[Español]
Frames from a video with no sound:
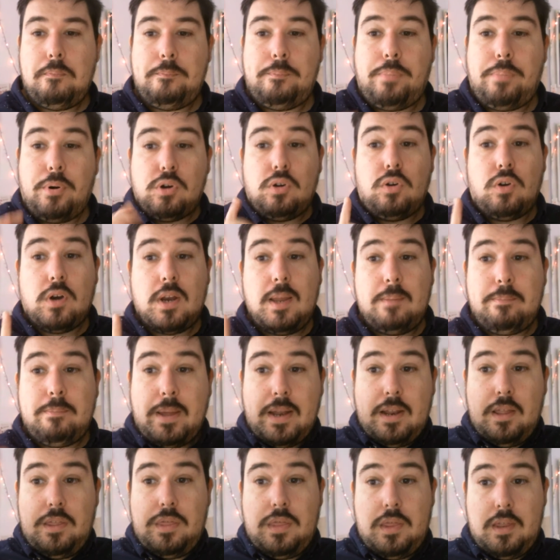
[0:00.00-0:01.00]
Por lo que
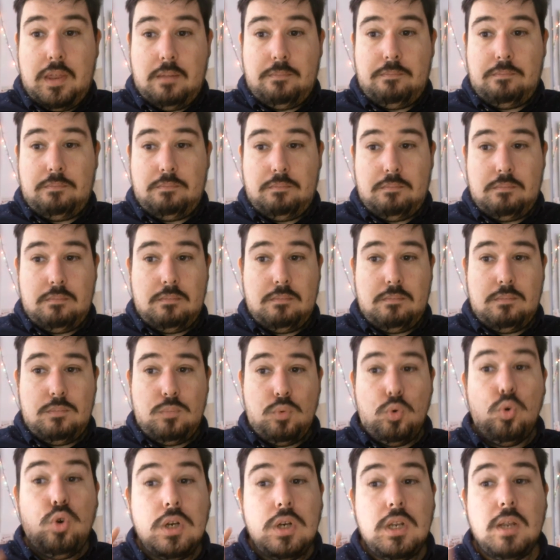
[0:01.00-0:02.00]
parece,
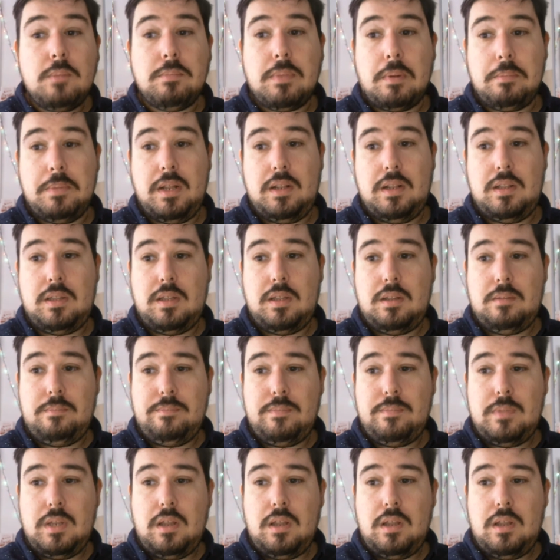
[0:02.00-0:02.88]
últimamente,